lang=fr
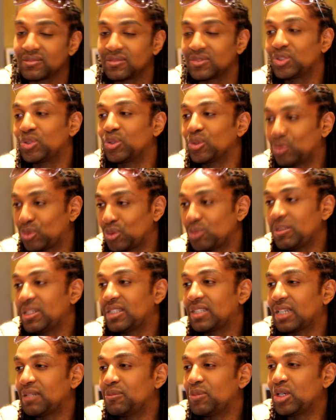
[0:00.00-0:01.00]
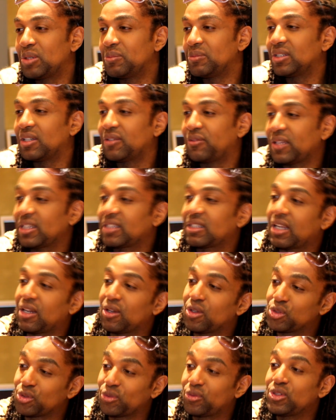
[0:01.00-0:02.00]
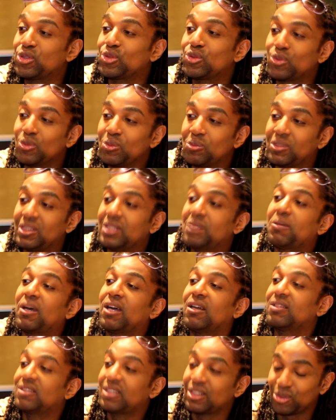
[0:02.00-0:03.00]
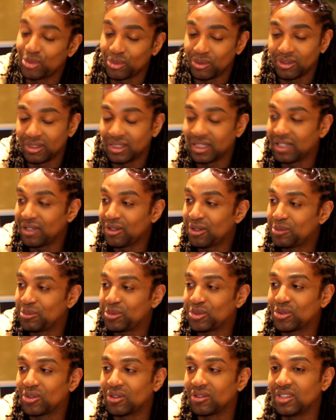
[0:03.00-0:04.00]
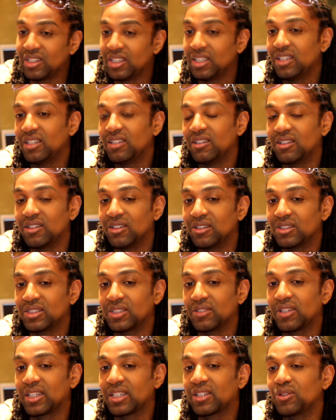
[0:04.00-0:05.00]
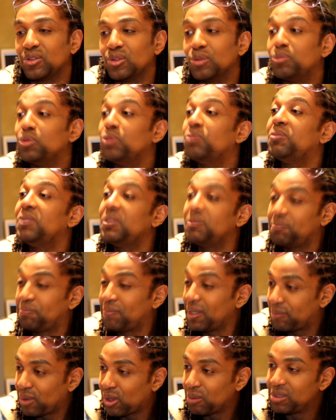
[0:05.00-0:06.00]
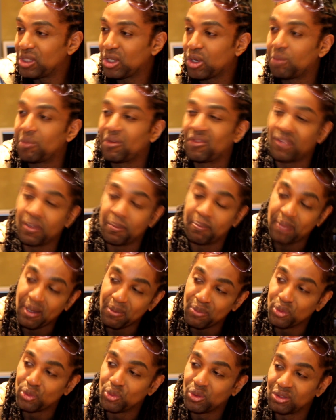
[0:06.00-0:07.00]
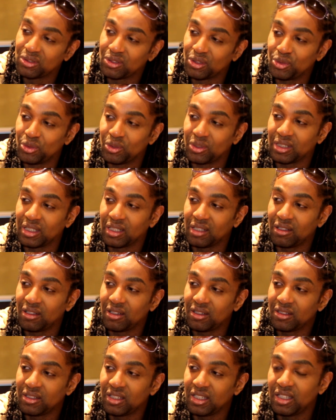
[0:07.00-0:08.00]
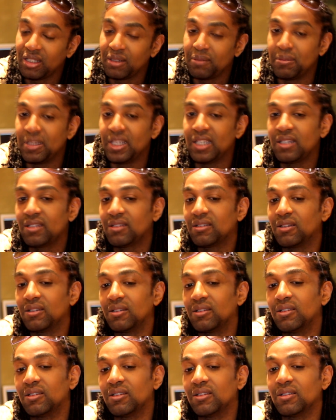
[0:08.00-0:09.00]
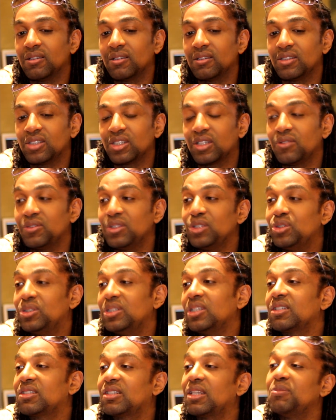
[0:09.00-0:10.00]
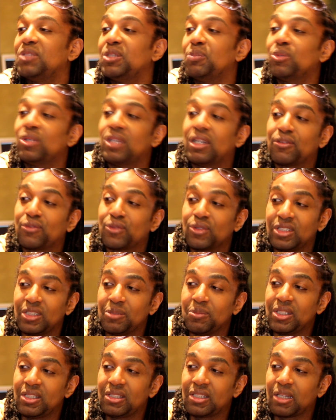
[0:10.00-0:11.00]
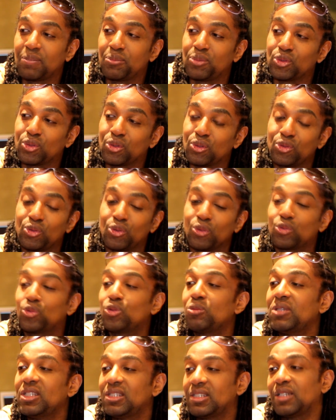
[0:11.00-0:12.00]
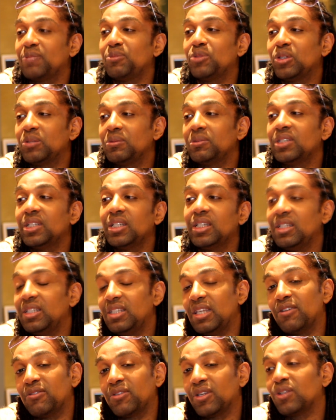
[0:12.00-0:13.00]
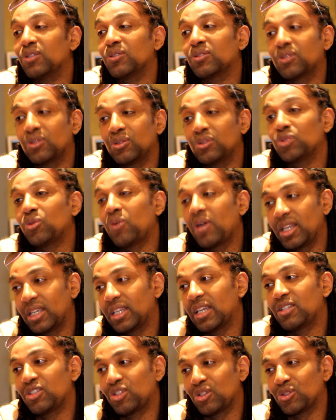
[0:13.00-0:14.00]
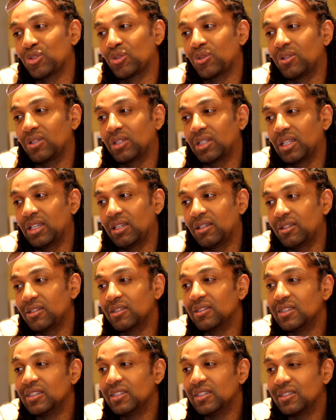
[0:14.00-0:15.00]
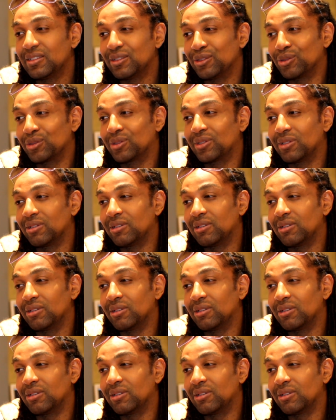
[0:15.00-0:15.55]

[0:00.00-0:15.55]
sur tous mes albums. En fait, euh, alors je fais juste une petite parenthèse sur le créole, puisque euh, c'est vrai que depuis Pépabli, Blue, on m'avait pas beaucoup entendu en créole, mhm. mais euh, j'ai envie de dire, c'est un petit peu la faute des médias, puisque sur tous mes albums, il y avait entre 3 et 4 chansons en créole. Donc